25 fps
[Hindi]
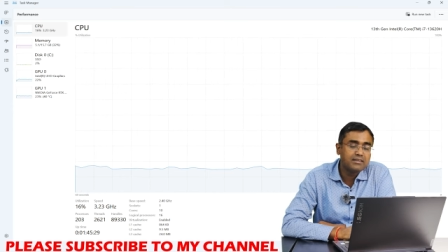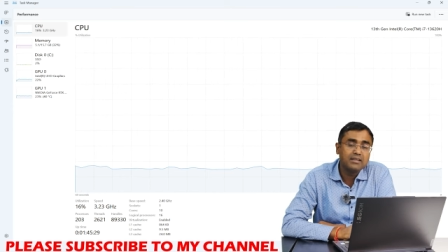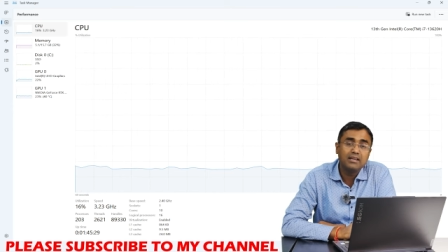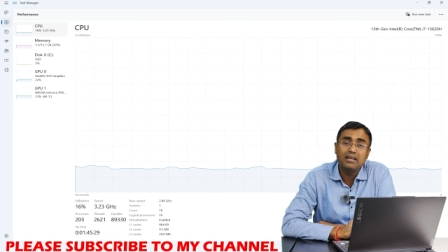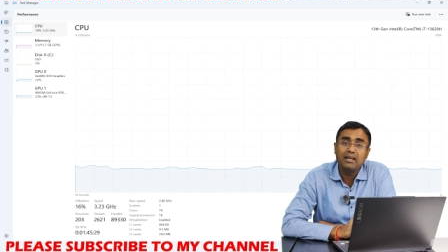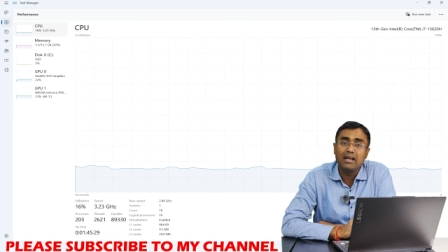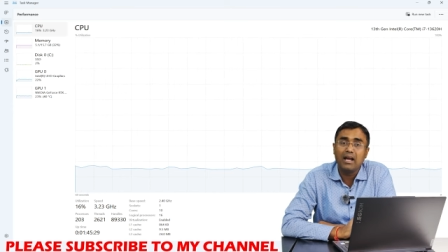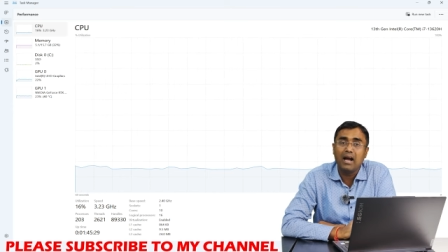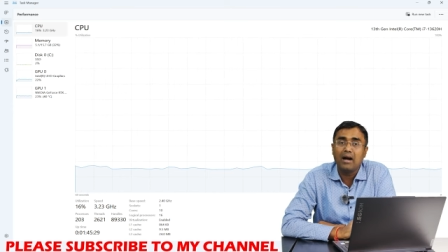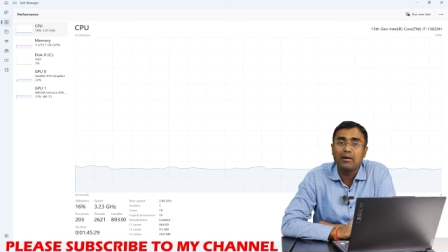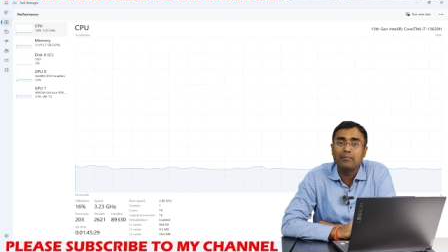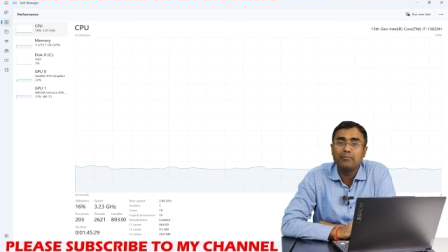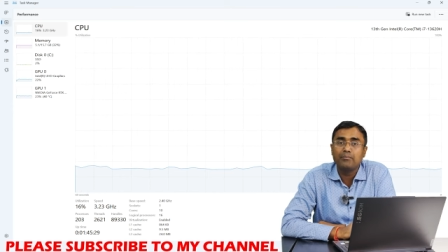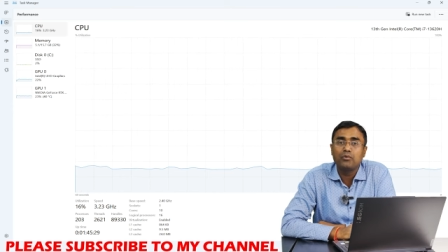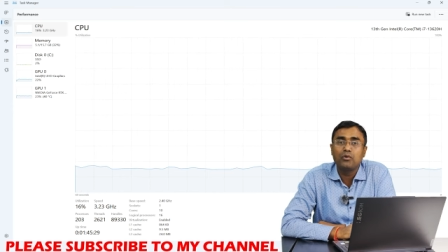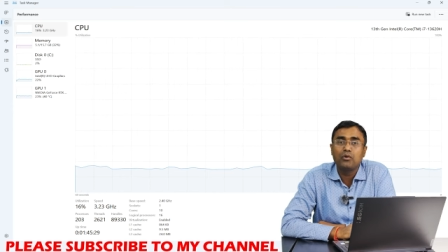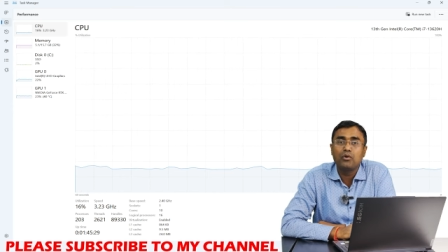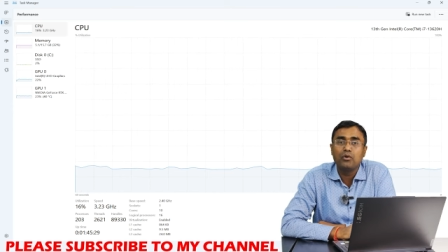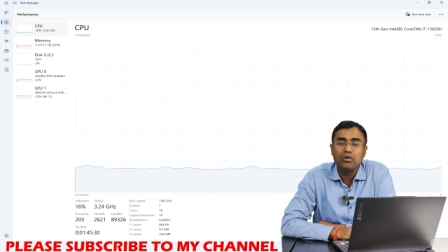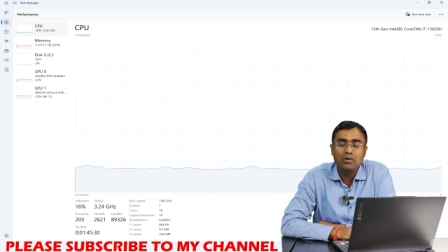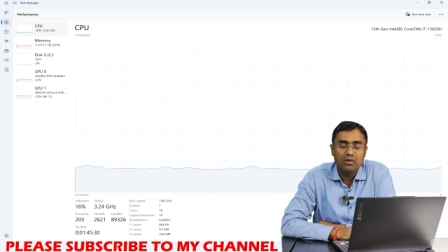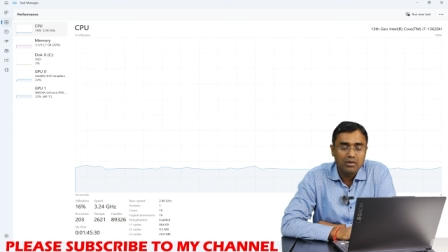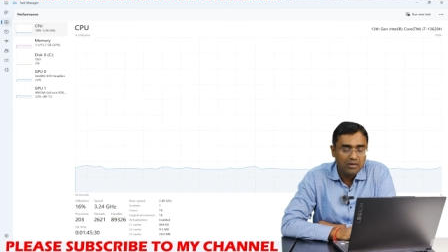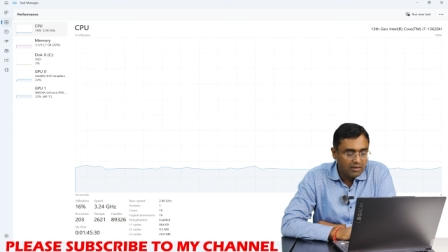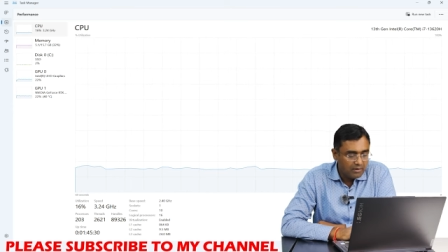ही
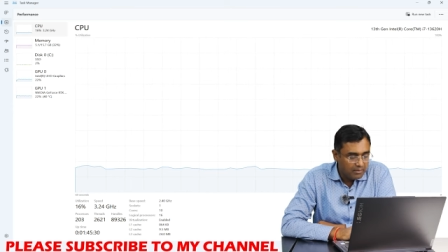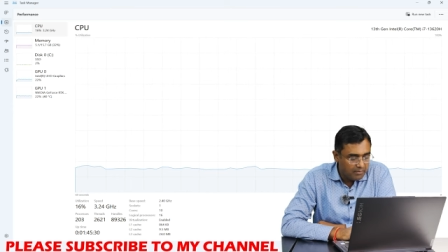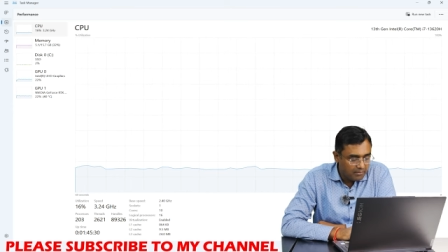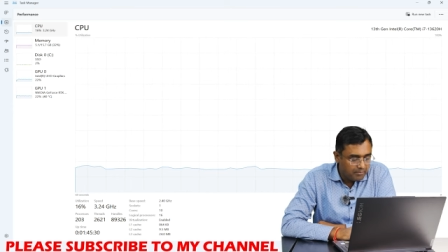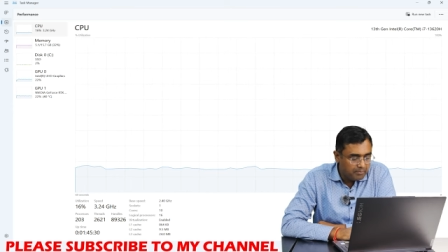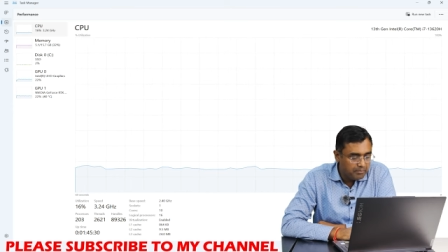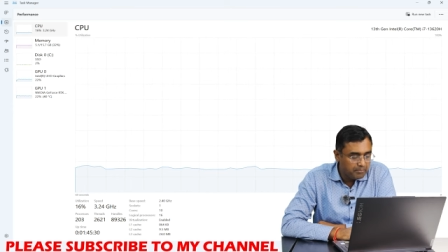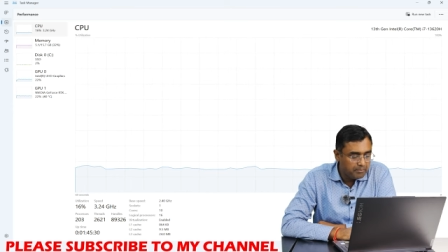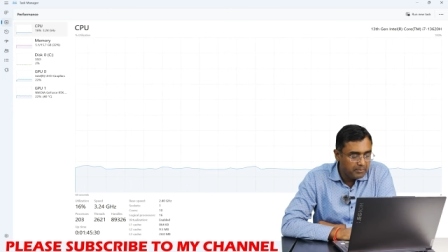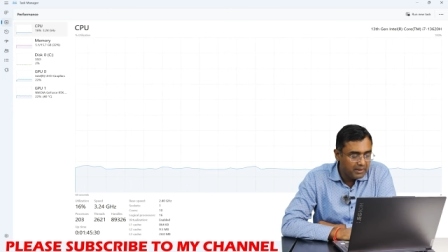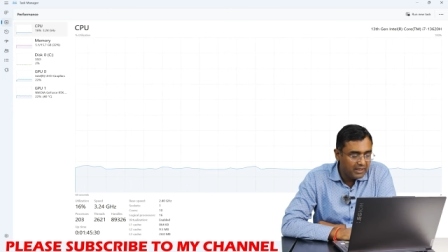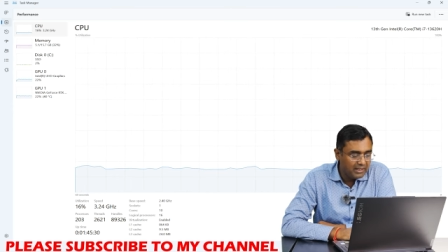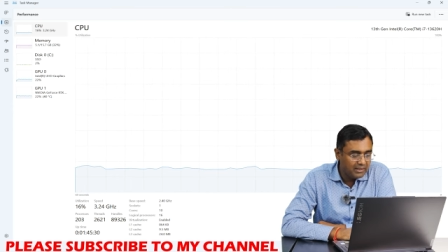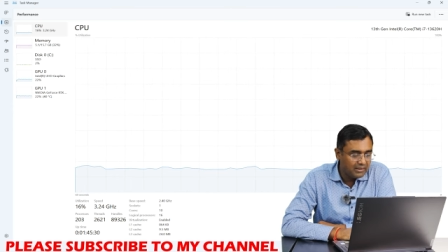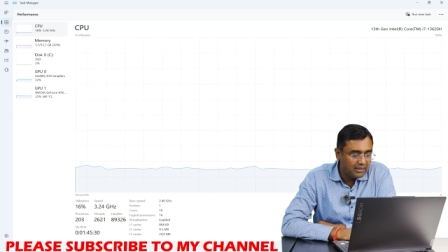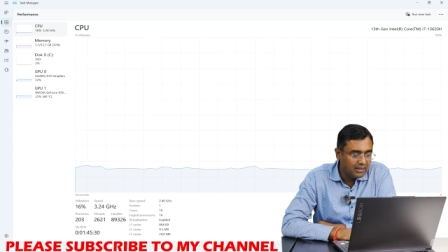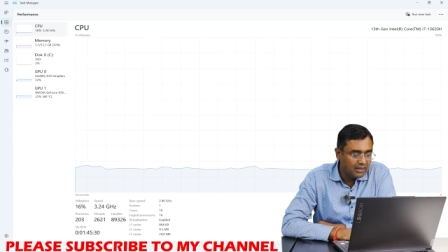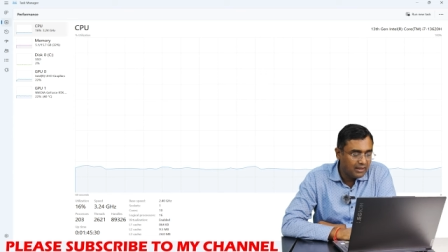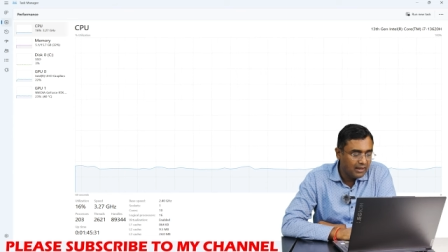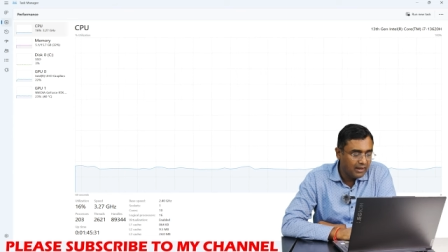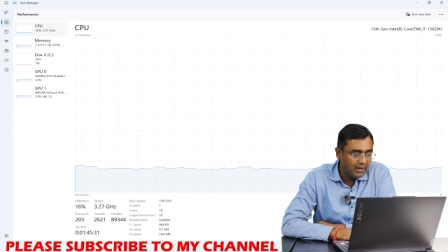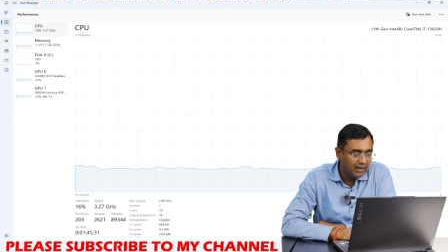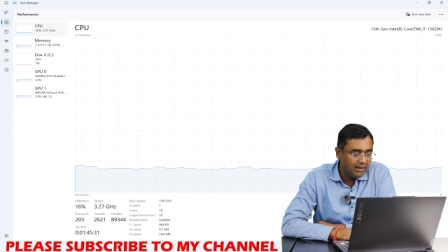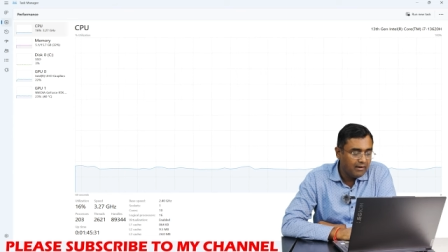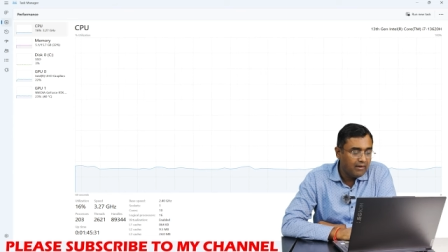आपको
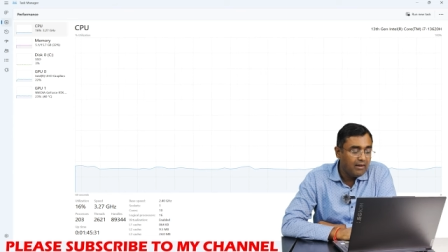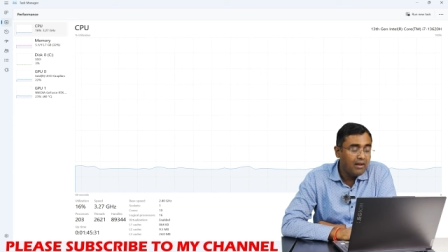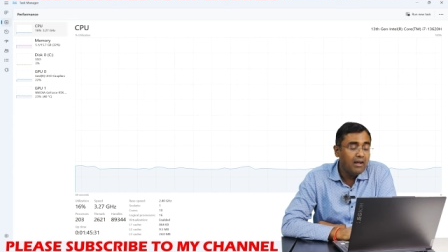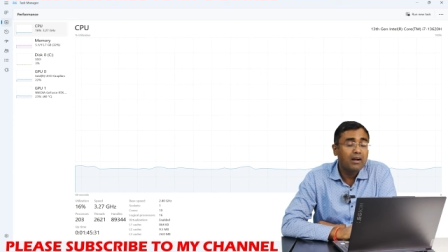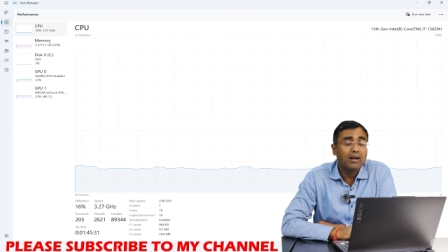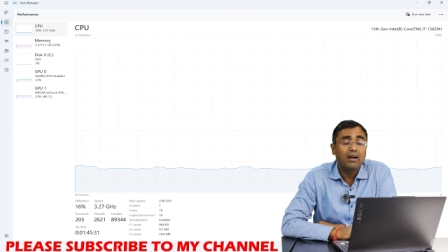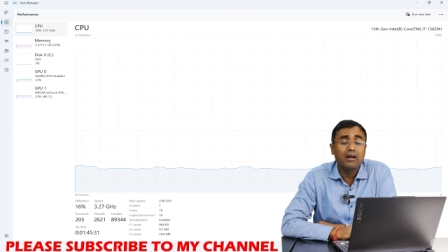मिलती है